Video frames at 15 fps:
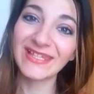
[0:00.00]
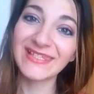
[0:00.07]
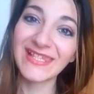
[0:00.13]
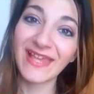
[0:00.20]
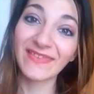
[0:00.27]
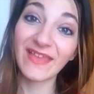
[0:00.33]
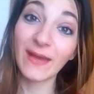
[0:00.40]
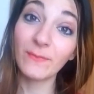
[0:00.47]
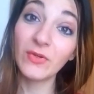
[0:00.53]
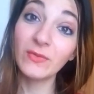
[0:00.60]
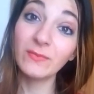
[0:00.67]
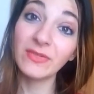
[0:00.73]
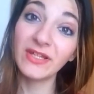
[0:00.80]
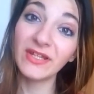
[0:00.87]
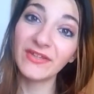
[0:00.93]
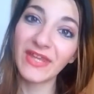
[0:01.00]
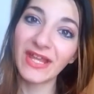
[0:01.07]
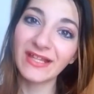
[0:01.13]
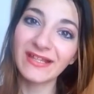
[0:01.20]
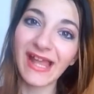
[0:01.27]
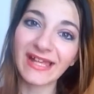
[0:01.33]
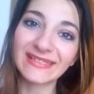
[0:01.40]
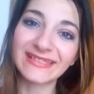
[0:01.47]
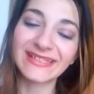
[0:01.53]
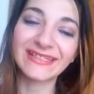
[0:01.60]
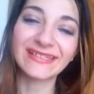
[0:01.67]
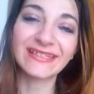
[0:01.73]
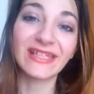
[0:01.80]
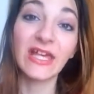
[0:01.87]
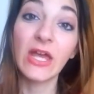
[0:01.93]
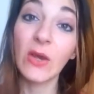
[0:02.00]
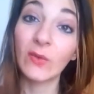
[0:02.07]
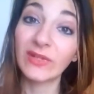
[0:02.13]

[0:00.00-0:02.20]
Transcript: con l'azienda Montblanc Nail Glasses,